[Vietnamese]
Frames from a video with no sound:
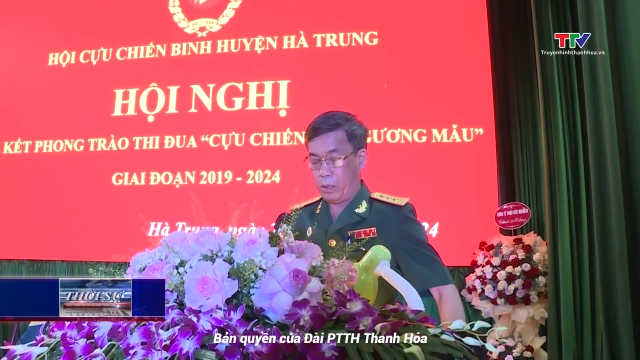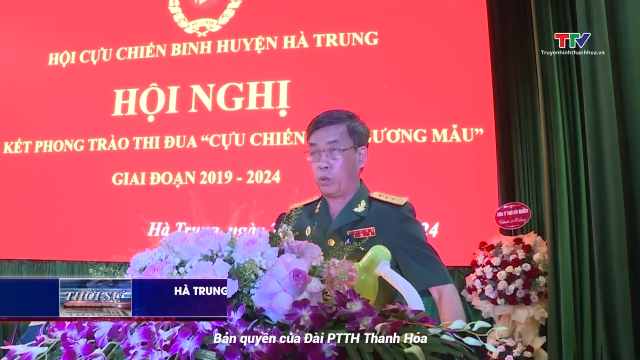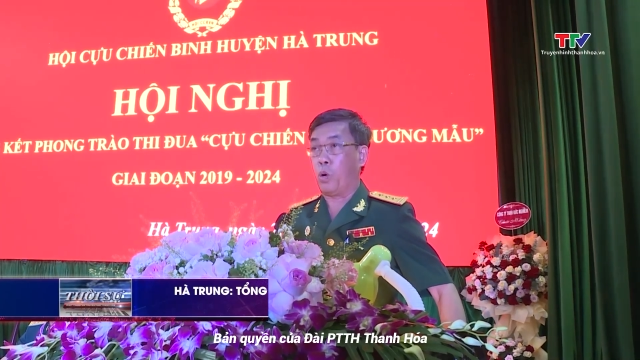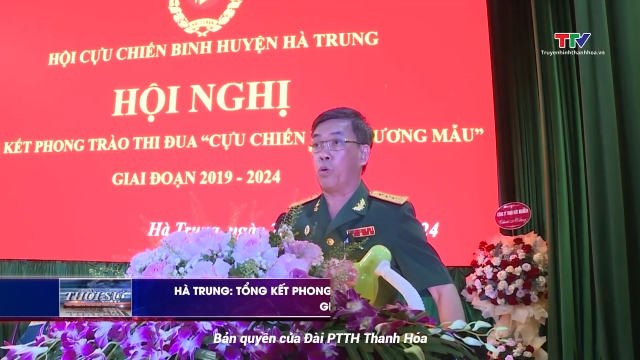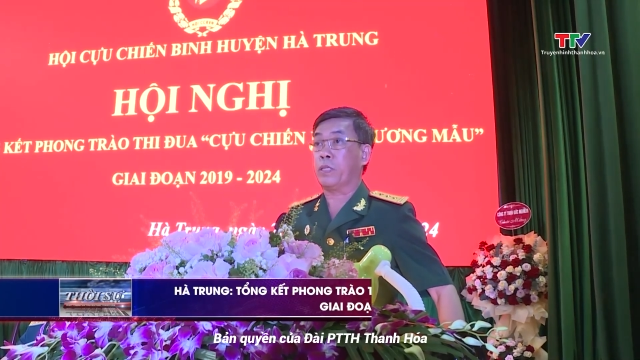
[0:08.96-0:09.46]

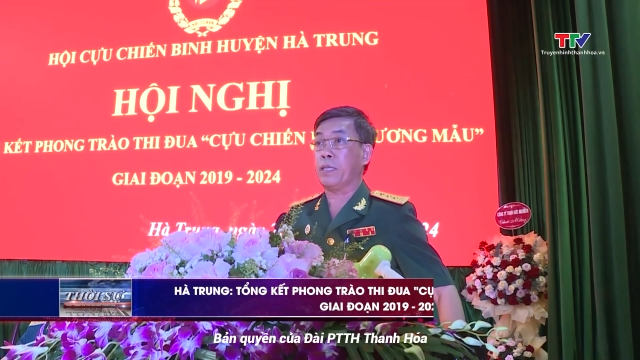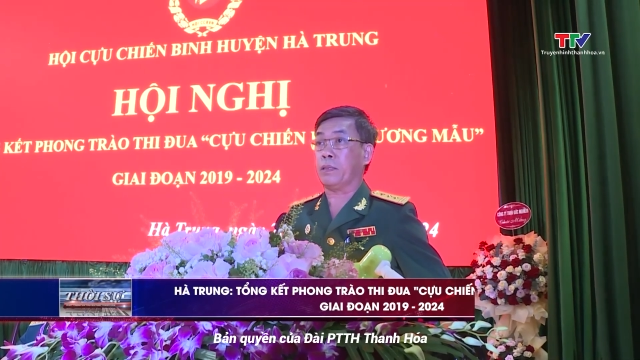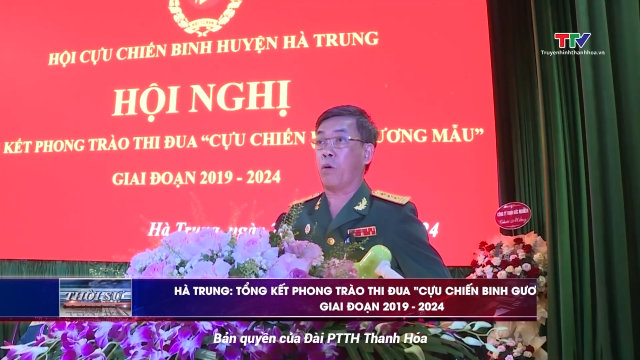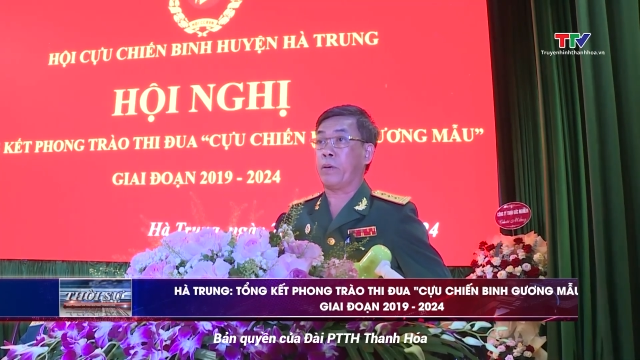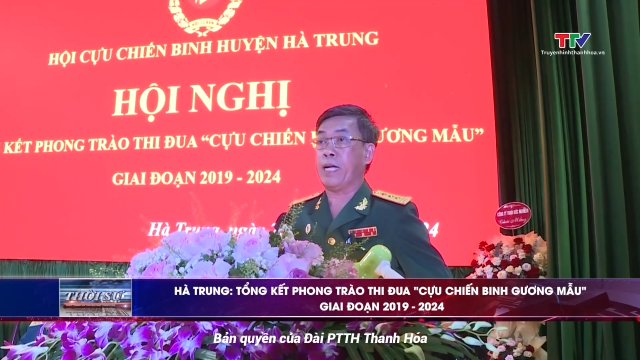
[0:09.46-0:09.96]
Thực hiện
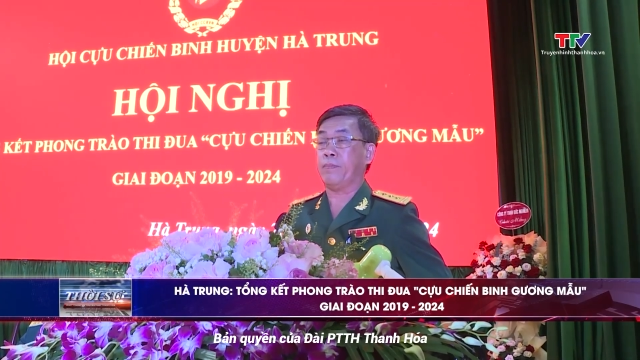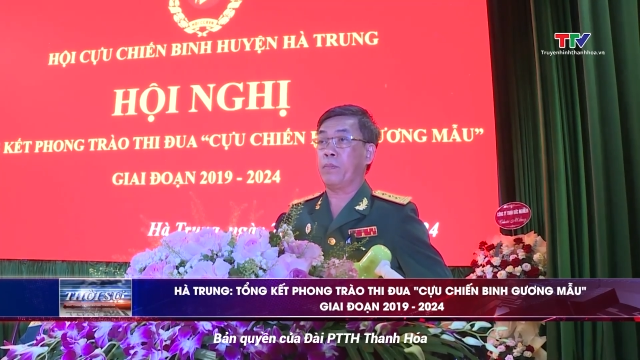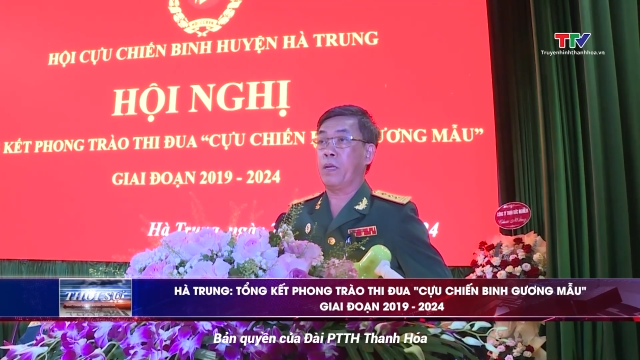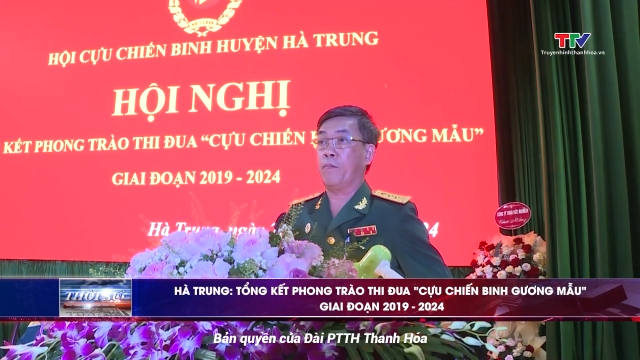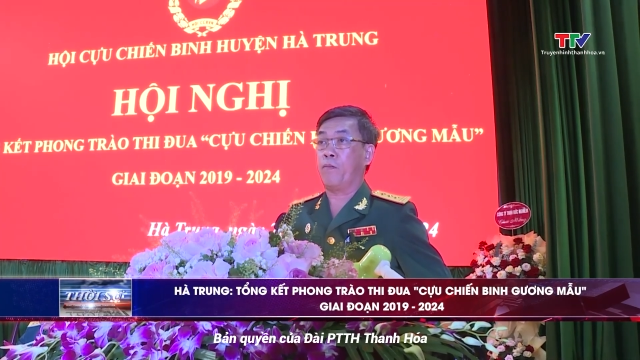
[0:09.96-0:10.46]
phong trào thi
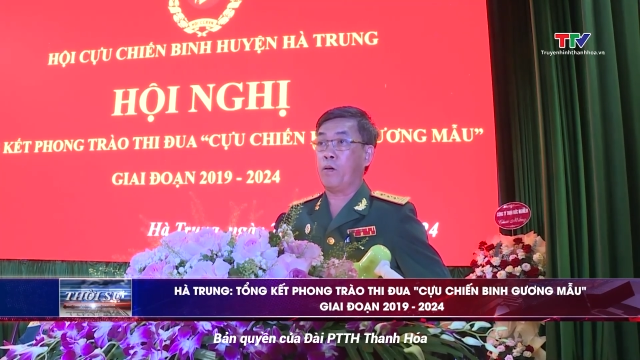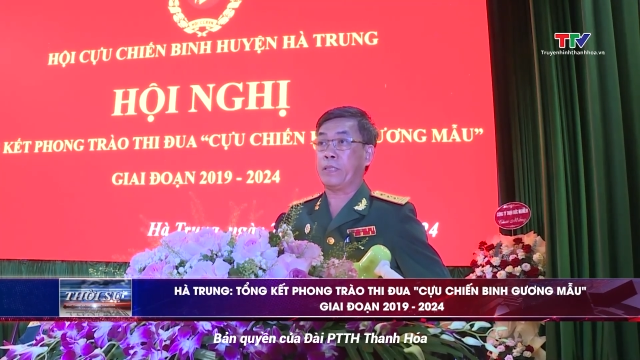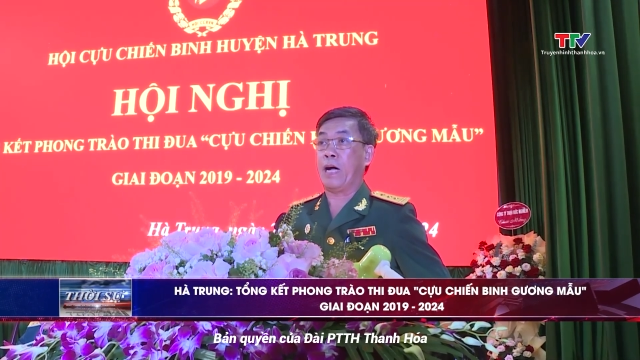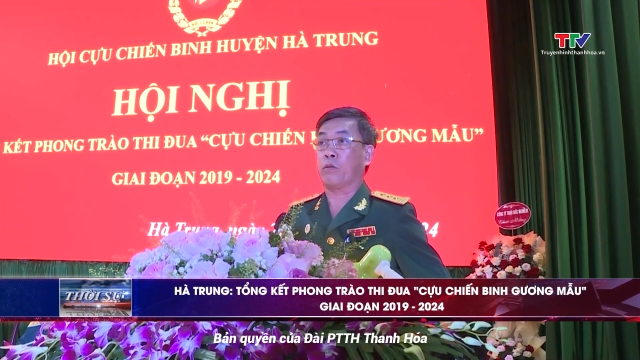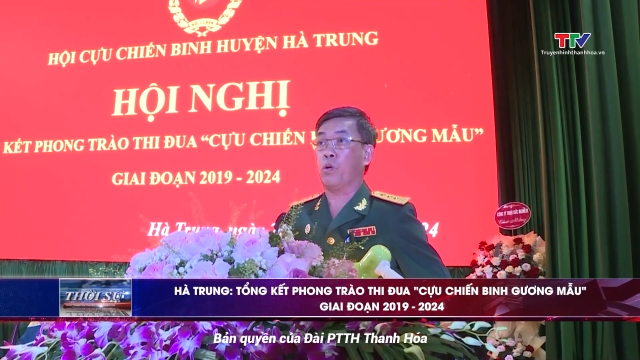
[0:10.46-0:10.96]
đua
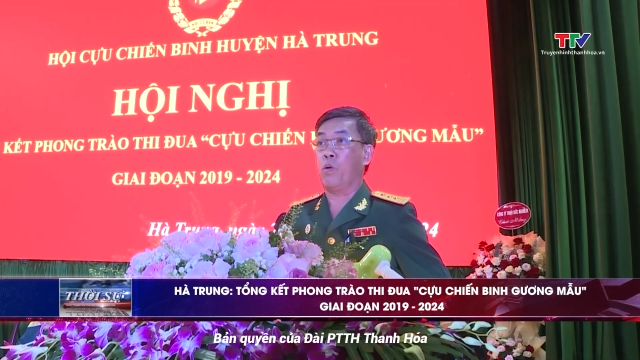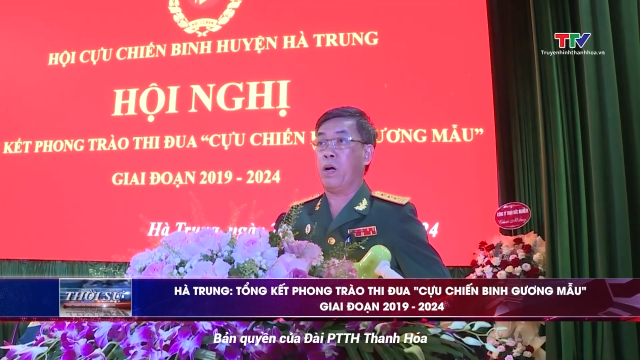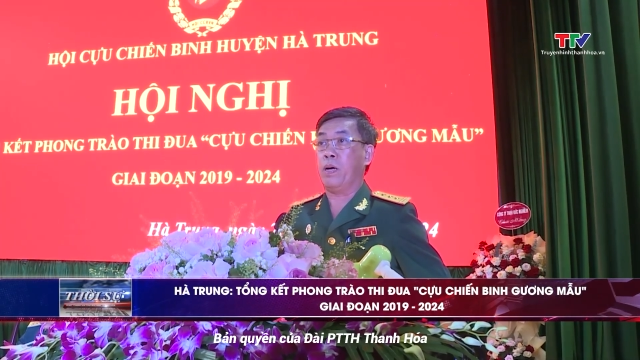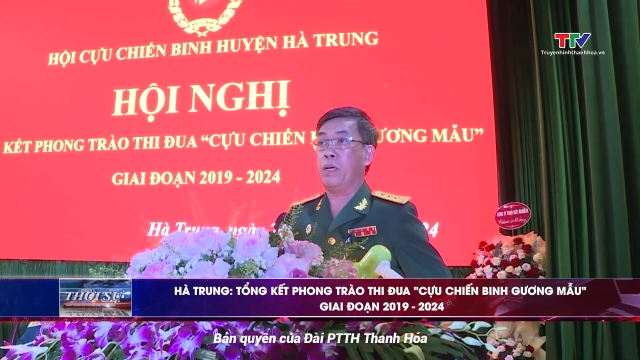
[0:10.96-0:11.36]
cựu chiến binh